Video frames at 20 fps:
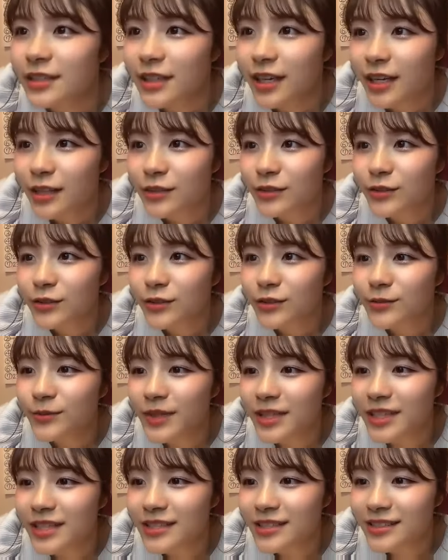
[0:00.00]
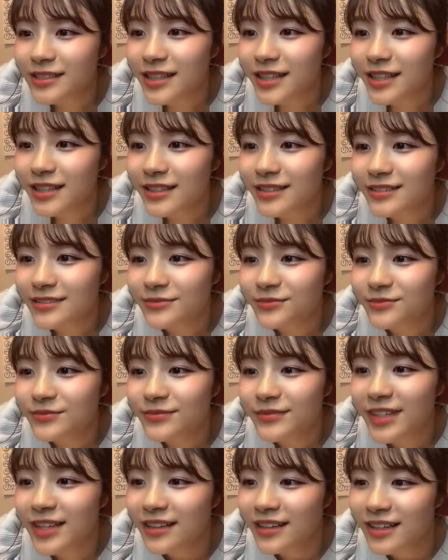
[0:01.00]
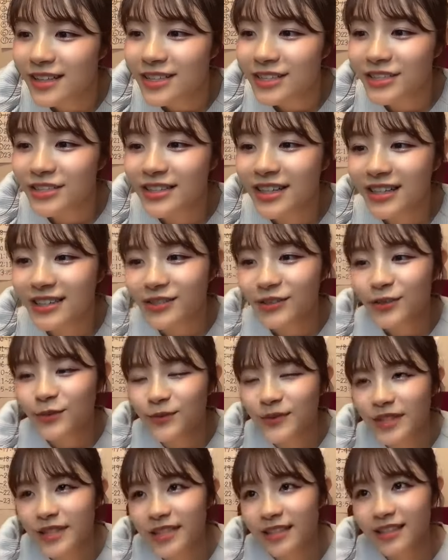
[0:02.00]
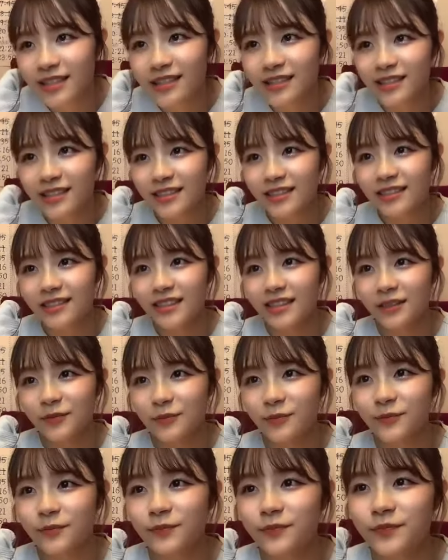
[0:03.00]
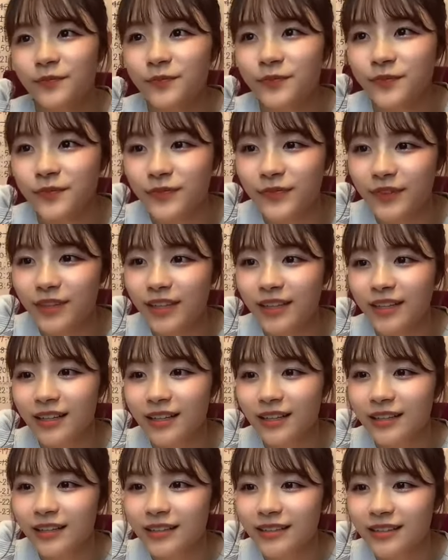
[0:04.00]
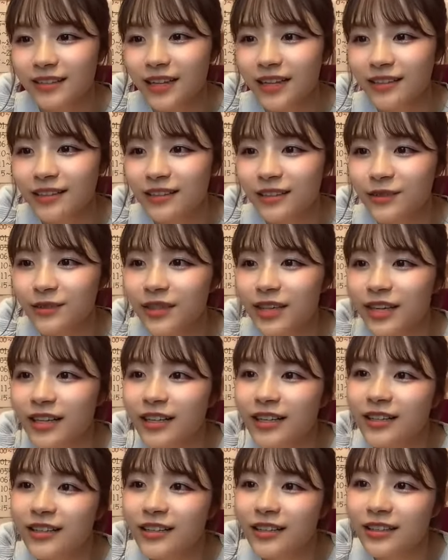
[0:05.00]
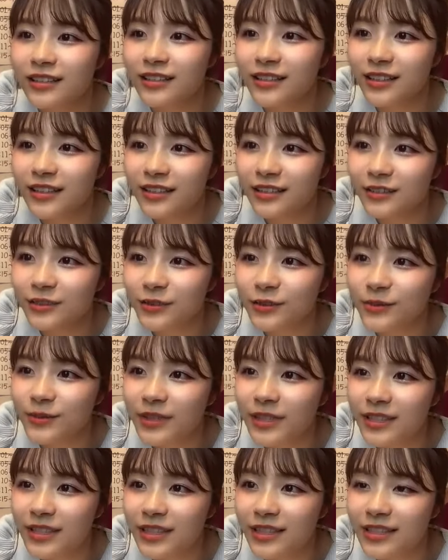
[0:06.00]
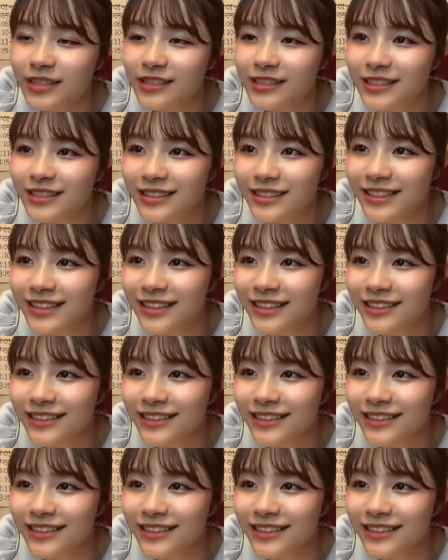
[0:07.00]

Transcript: あっという間ですねなんか1週間あっという間な気がしてきた大抵を考えていたらあっという間な気がしてきた